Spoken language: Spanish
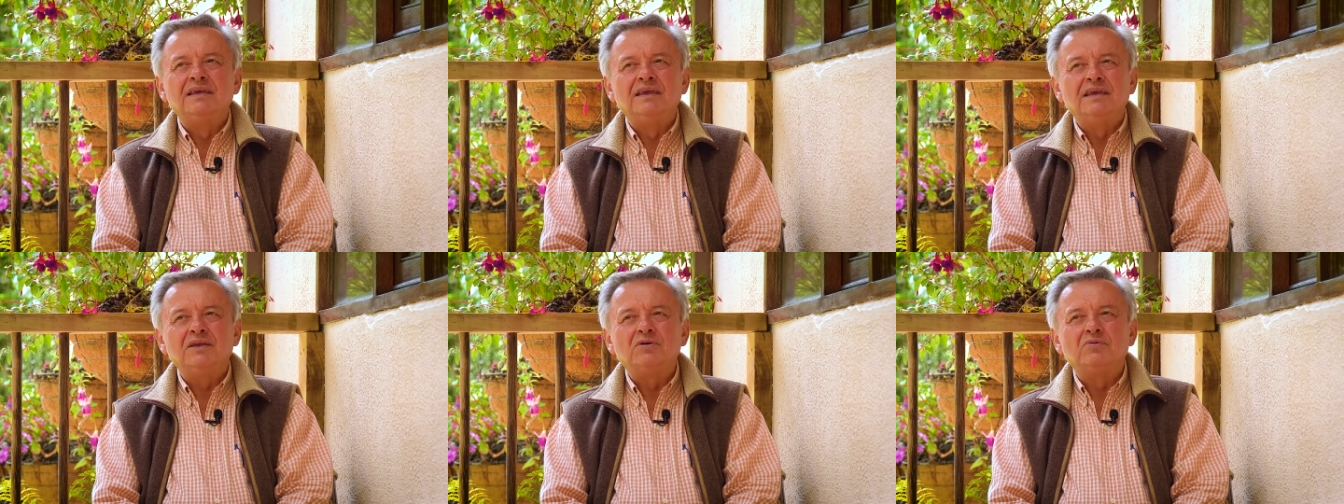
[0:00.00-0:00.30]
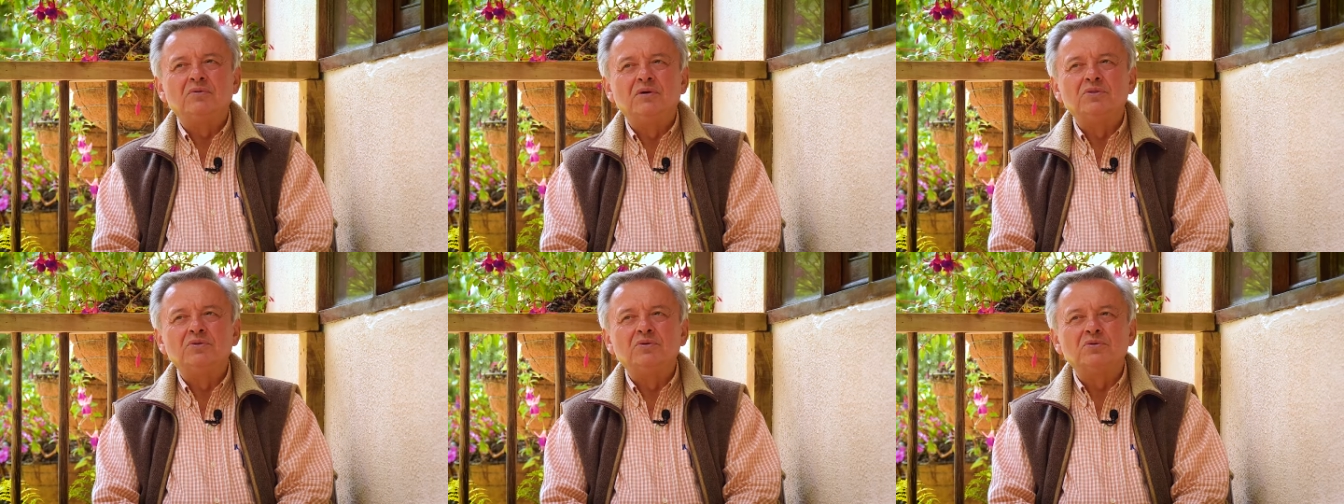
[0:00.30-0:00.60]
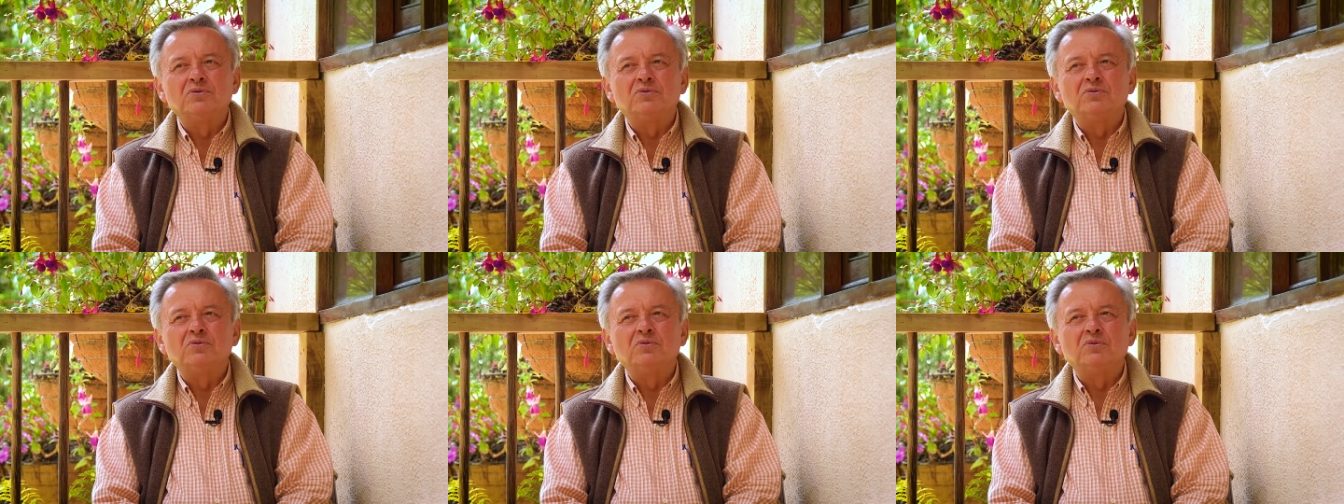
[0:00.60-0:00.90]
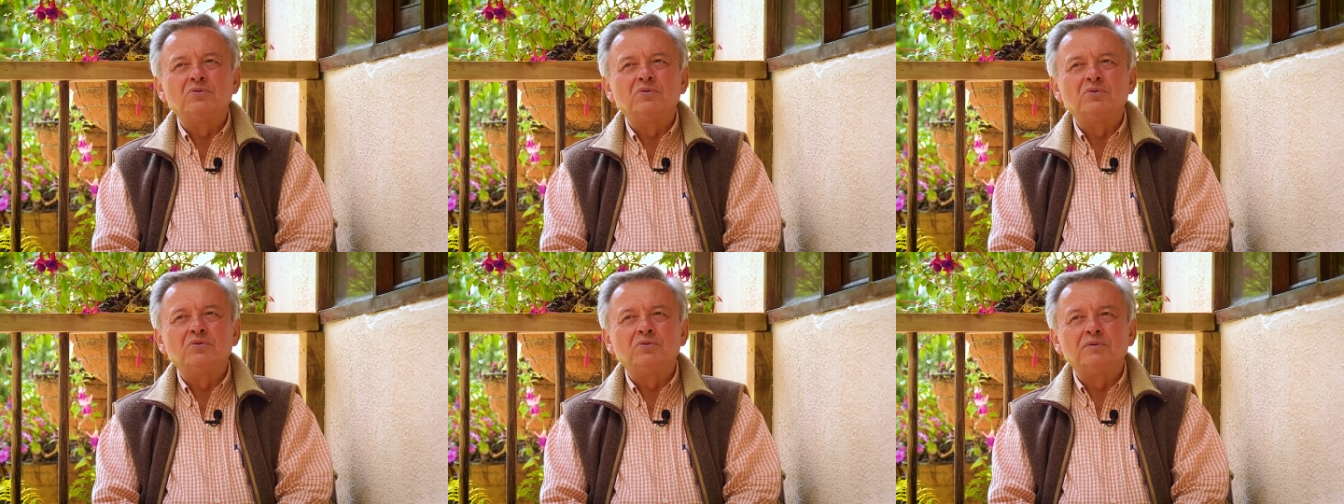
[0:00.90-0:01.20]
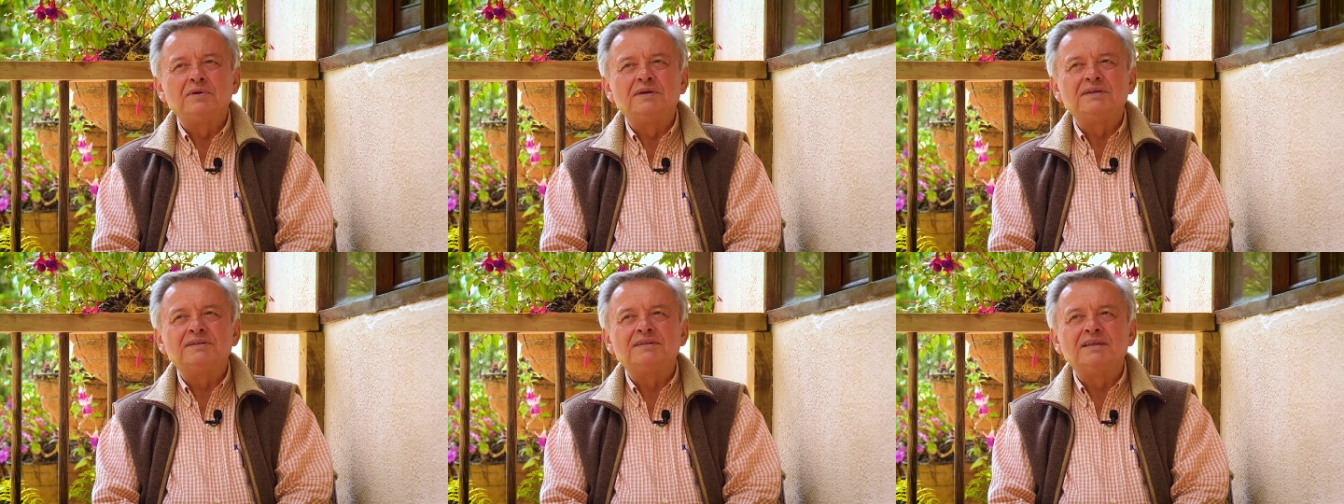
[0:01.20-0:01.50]
Y cuando tú
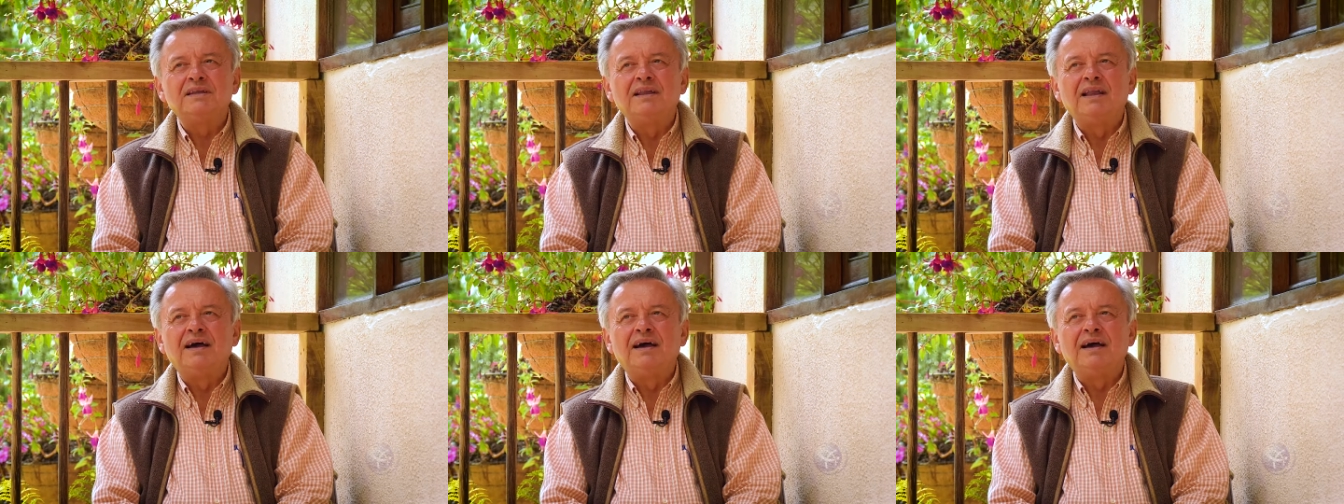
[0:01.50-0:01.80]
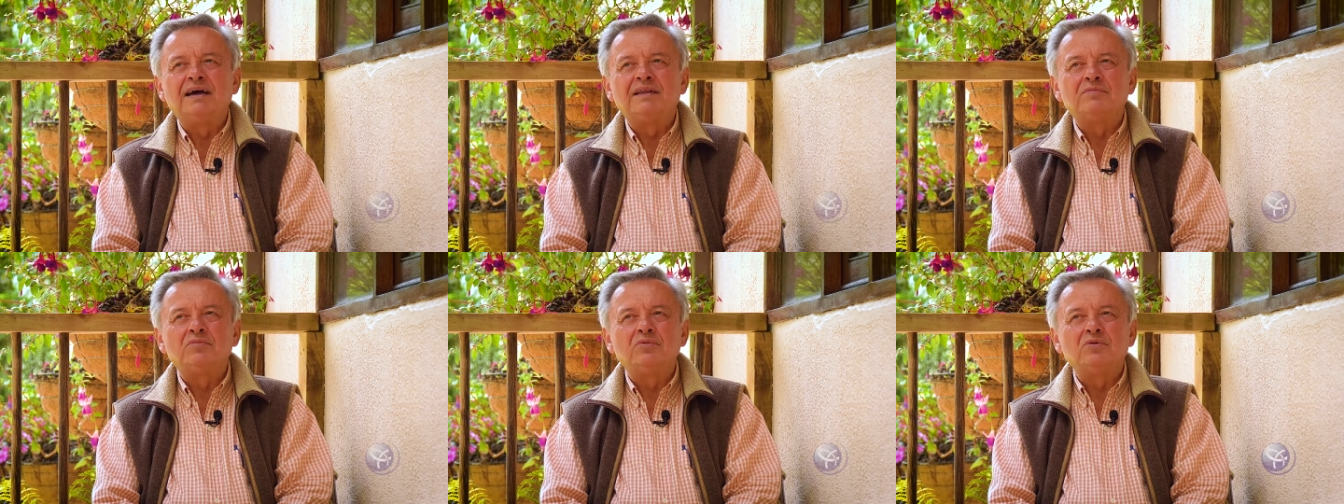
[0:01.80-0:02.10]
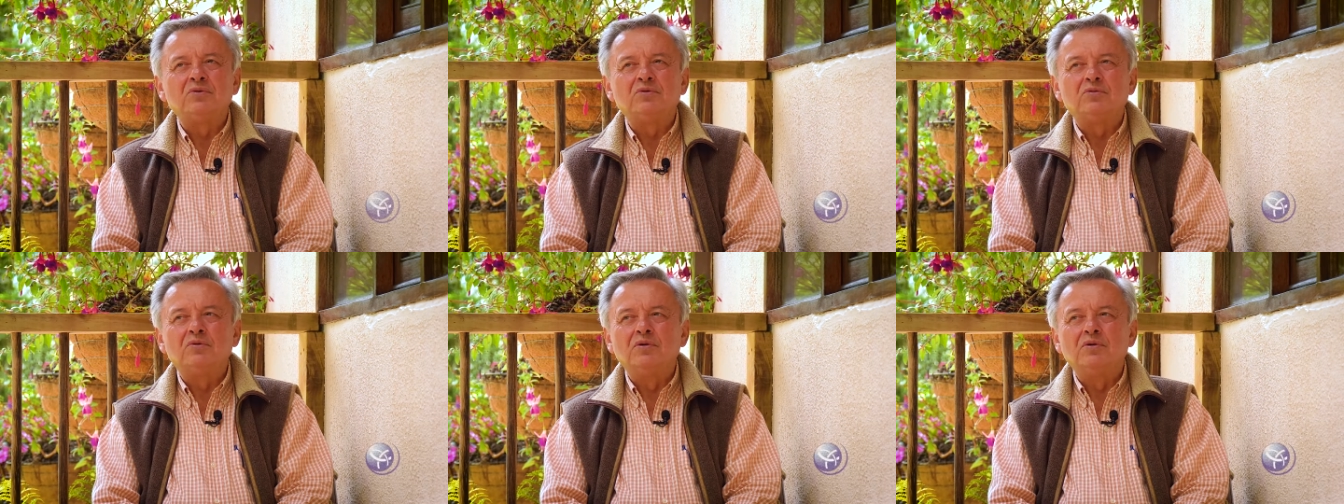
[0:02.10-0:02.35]
ves el árbol,